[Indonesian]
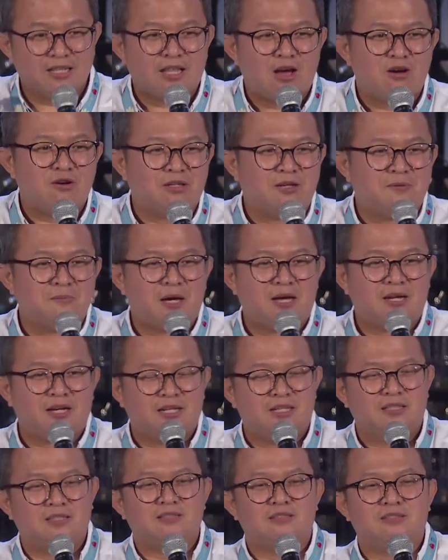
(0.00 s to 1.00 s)
tahun
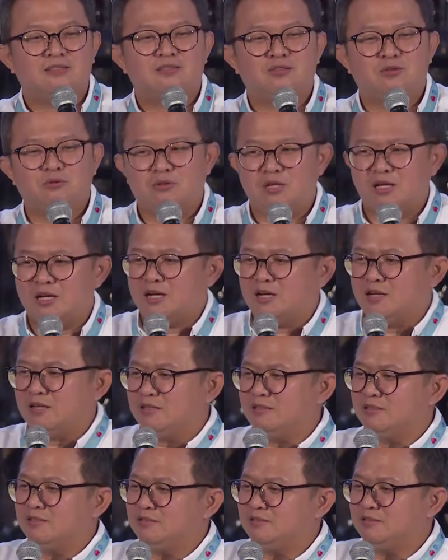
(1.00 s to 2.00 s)
kemarin sudah
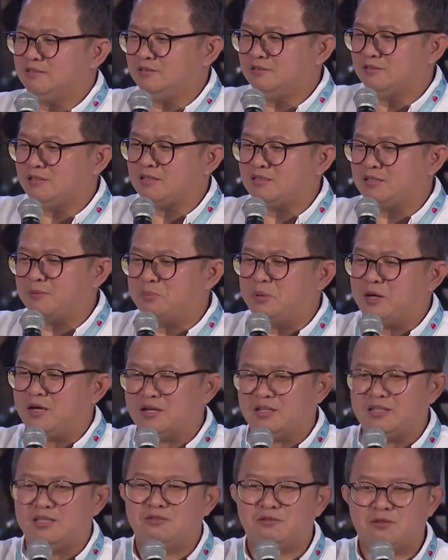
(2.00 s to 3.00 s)

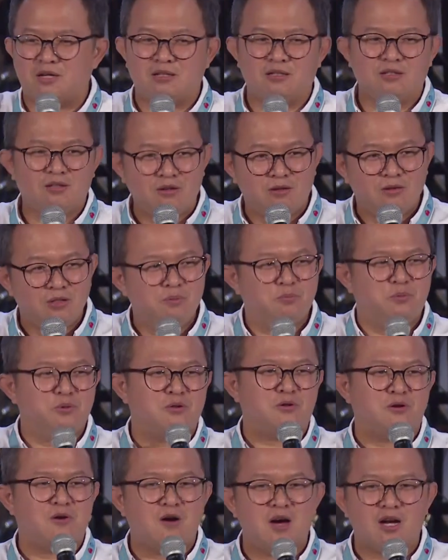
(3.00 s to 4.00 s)
tersebar gitu kan, oh
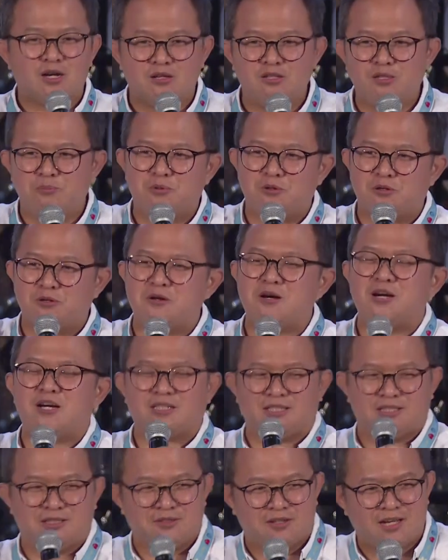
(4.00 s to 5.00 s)
libur hoak, libur hoak
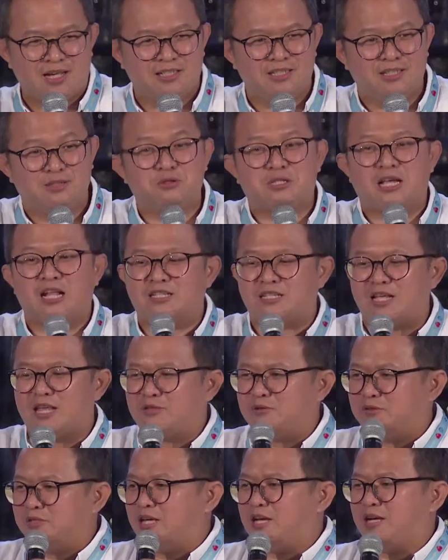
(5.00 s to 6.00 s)
gitu kan, itu salah
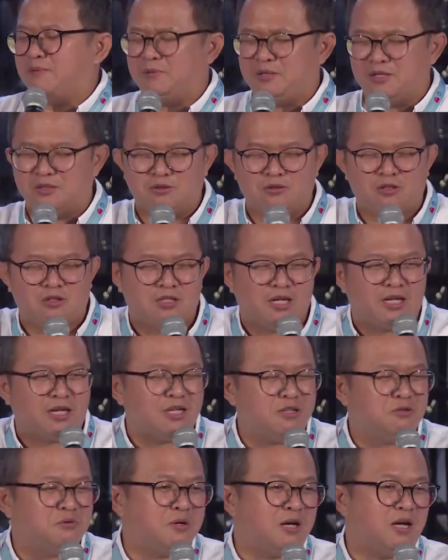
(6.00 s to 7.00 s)
satunya begitu. Terus yang
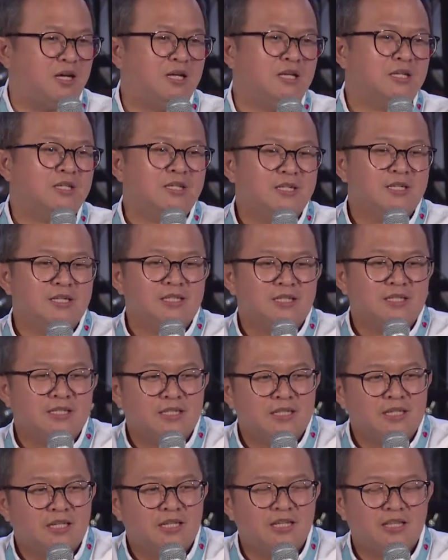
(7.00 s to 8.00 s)
kedua,
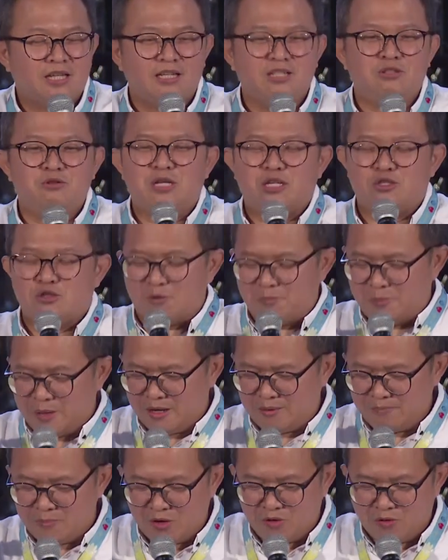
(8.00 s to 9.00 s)
kita ini udah
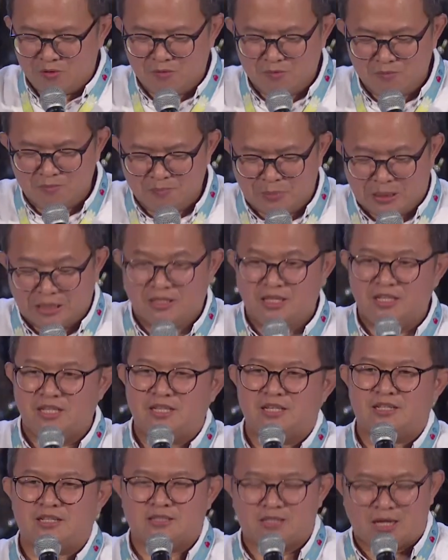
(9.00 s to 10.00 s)
coba mau
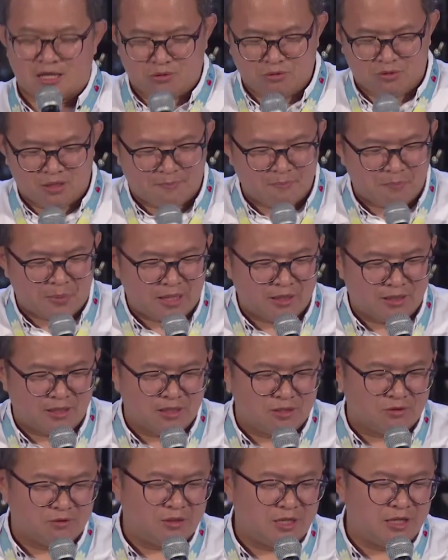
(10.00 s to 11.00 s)
pergi ke satu tempat
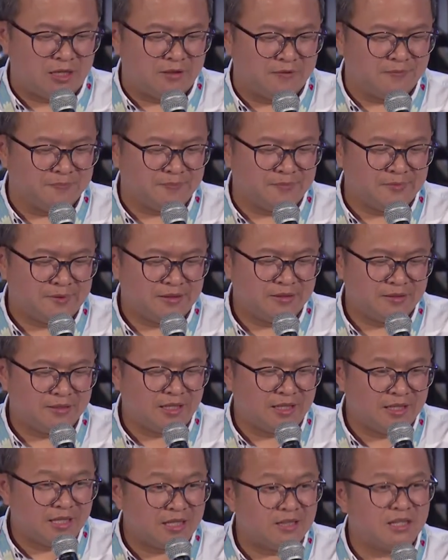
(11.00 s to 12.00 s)
gitu dan
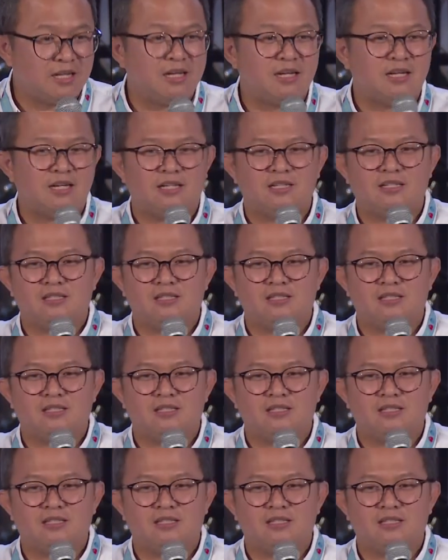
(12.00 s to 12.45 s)
ternyata